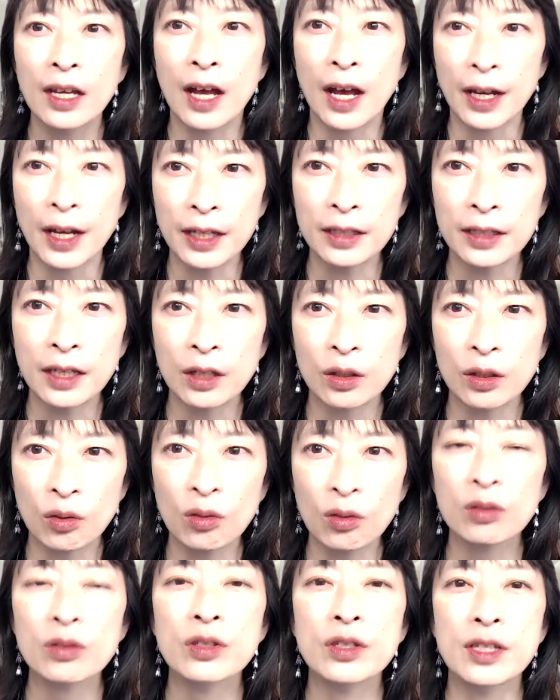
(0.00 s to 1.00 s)
あなた
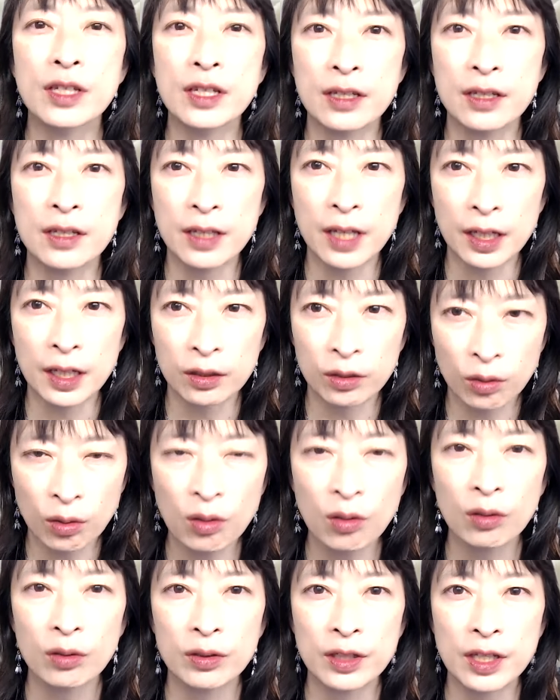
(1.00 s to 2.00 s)
の実績
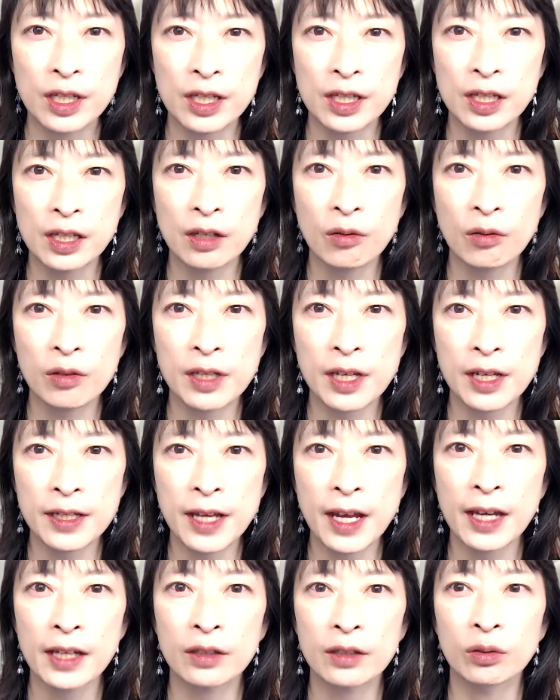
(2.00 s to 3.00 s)
と自信を
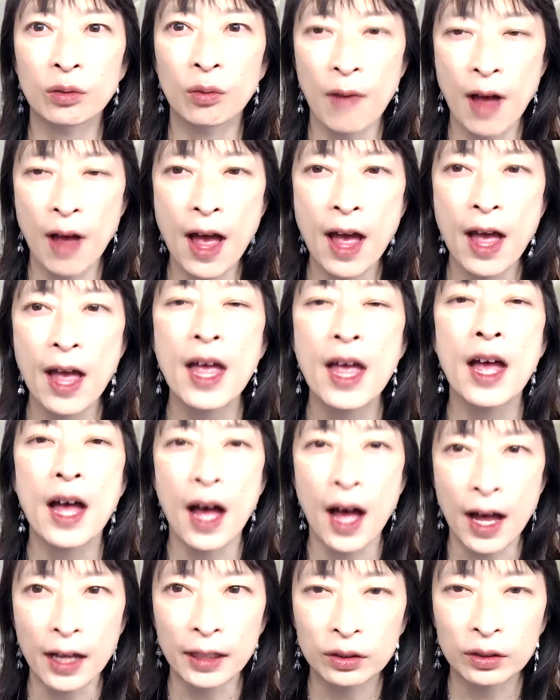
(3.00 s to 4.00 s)
支えるのは、
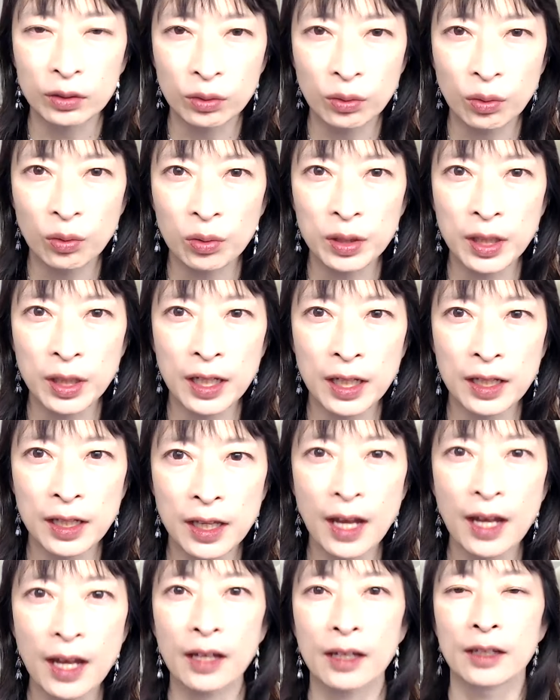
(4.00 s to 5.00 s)
圧倒的
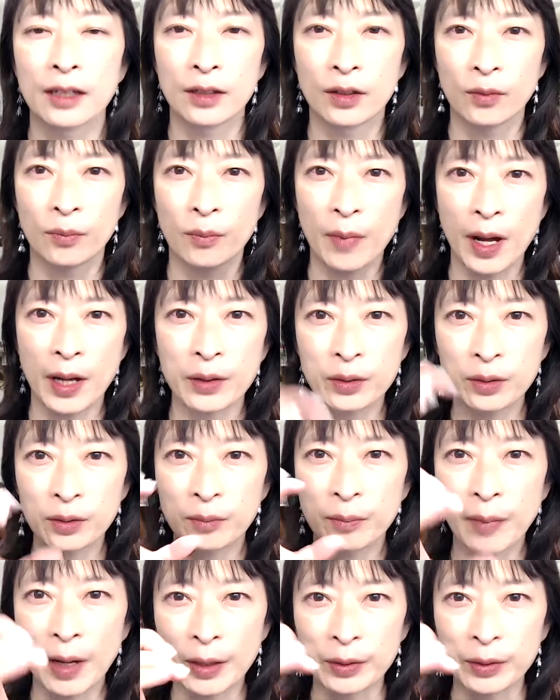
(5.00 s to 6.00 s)
な
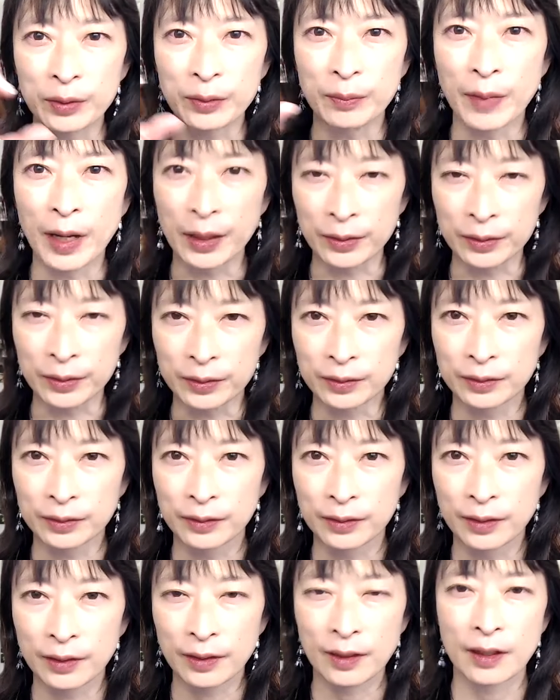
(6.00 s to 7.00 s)
〇〇〇。
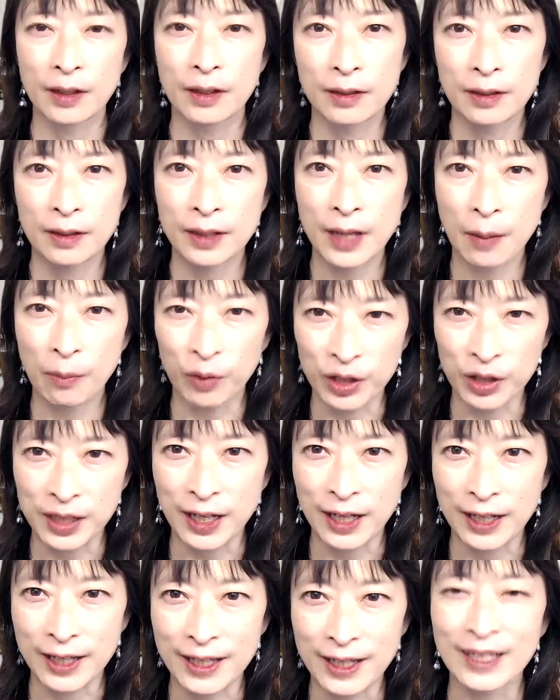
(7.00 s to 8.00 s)
3文
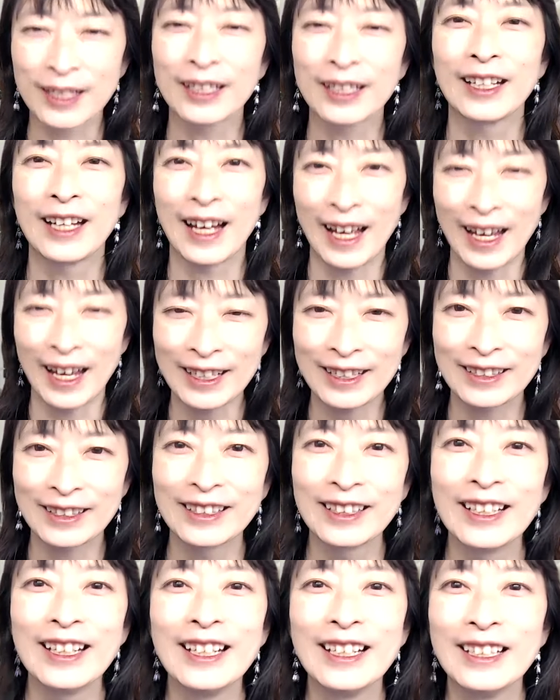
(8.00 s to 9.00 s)
字です。はい。
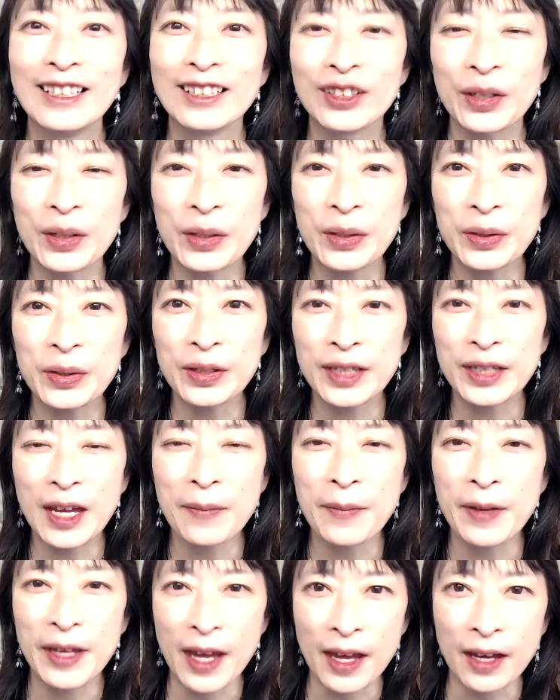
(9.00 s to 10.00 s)
という
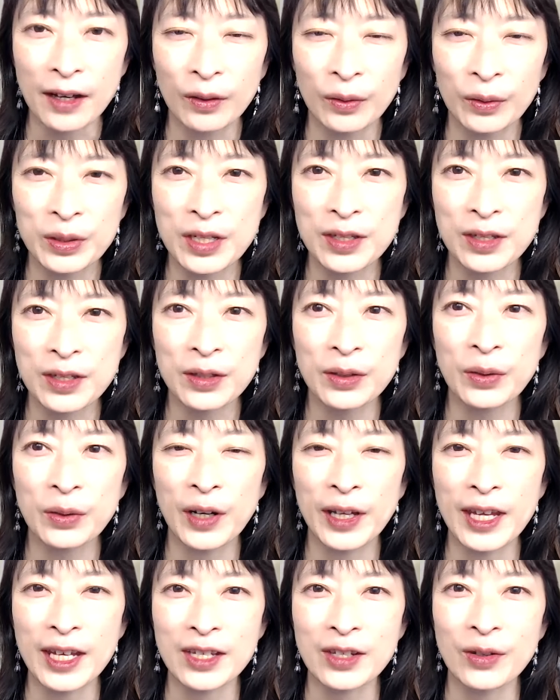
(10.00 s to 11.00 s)
テーマで本日
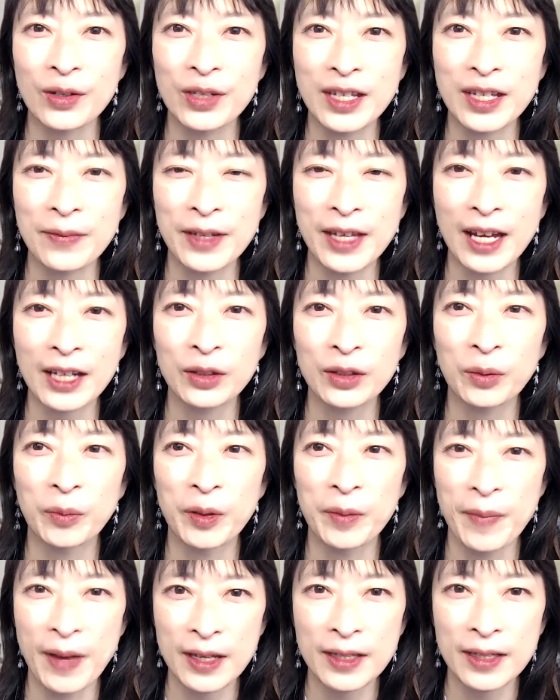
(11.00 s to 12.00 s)
お話をしてみたいと
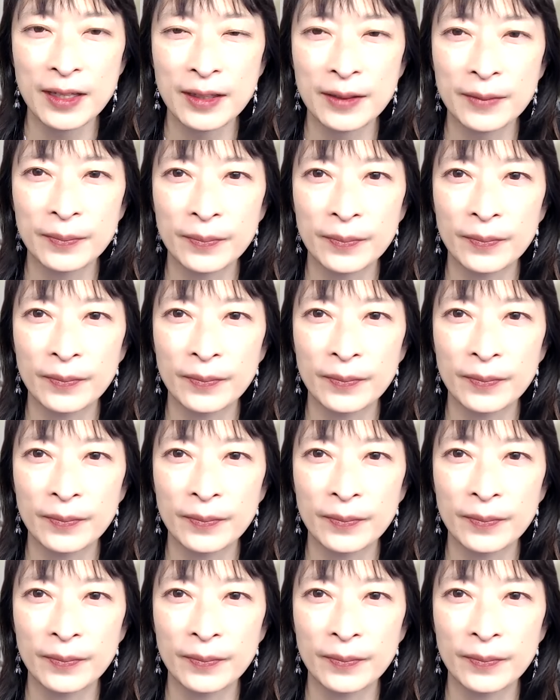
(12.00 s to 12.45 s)
思います。